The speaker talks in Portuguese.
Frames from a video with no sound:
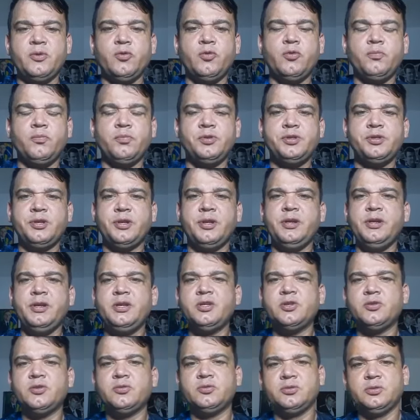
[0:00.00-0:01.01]
em grupos de
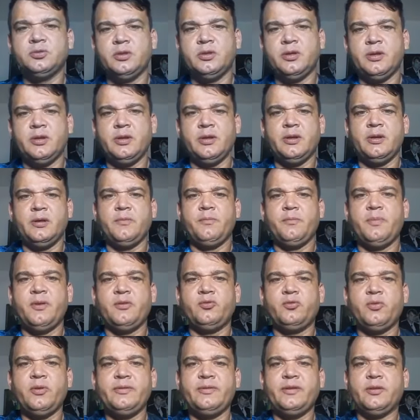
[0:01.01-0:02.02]
risco,
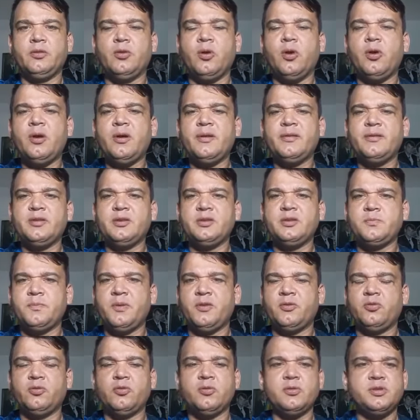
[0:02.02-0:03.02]
pessoas idosas,
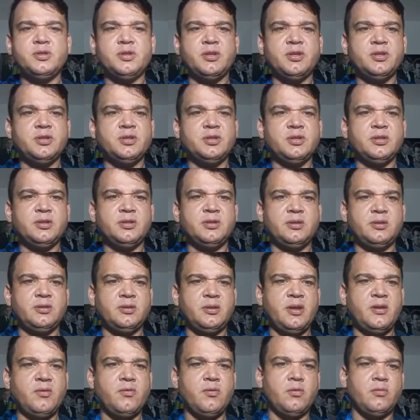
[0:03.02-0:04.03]
pessoas que
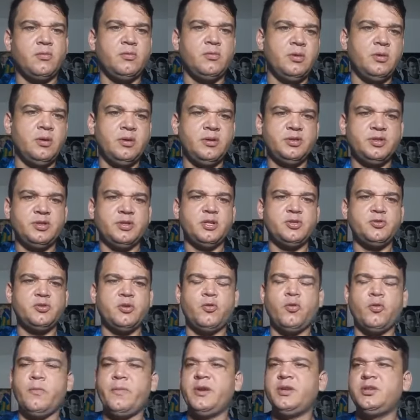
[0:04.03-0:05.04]
tenham estejam
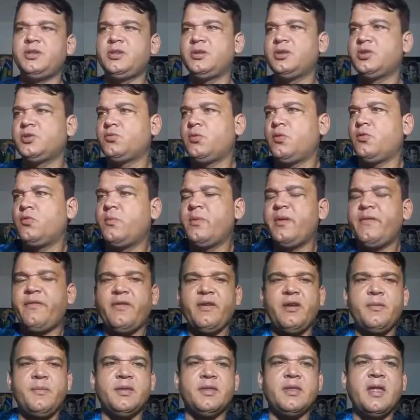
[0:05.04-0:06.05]
acometidas com alguma
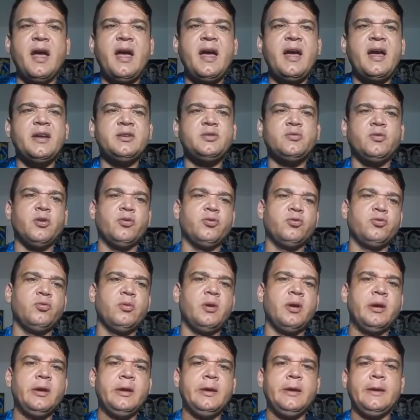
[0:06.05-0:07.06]
enfermidade, com a
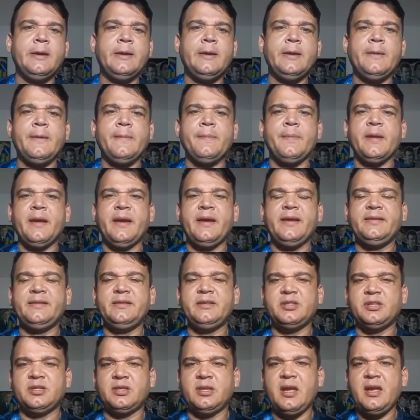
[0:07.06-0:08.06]
sua
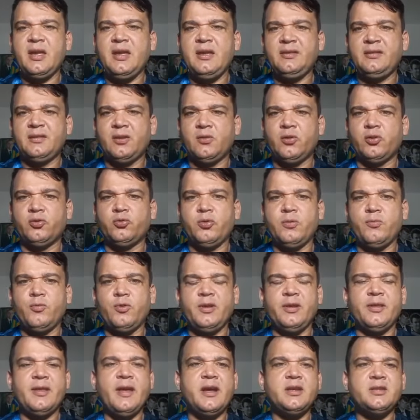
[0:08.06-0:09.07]
resistência, com a sua
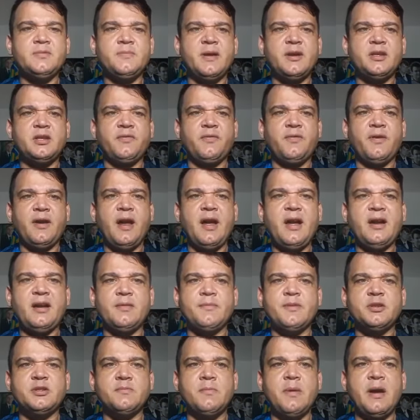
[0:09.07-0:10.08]
imunidade mais
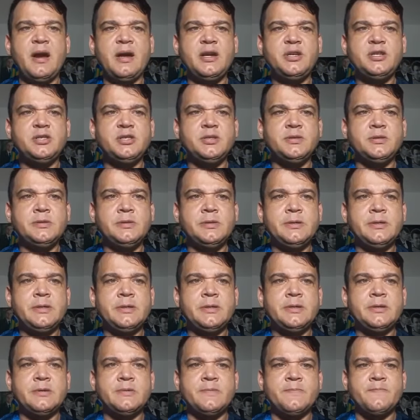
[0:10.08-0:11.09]
fraca, mais baixa.
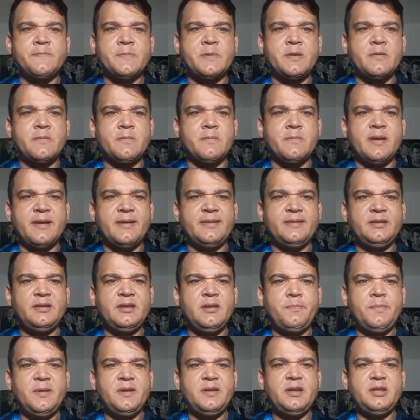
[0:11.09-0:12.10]
Mas
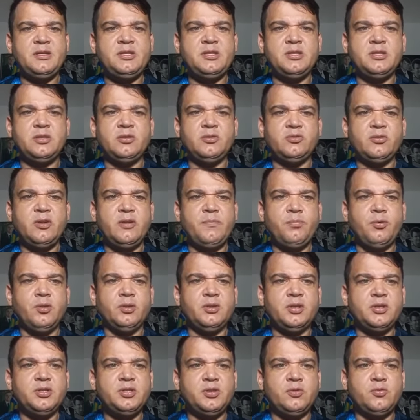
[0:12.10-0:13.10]
independente disso, é
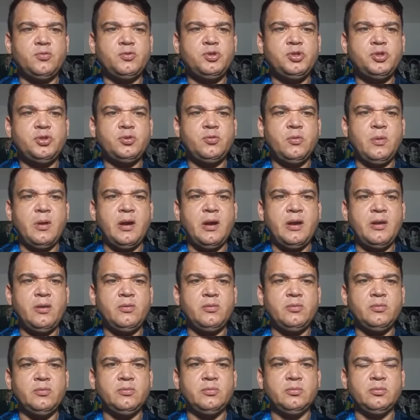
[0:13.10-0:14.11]
importante continuar
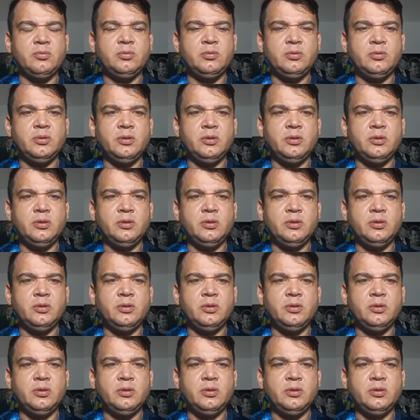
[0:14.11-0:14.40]
o,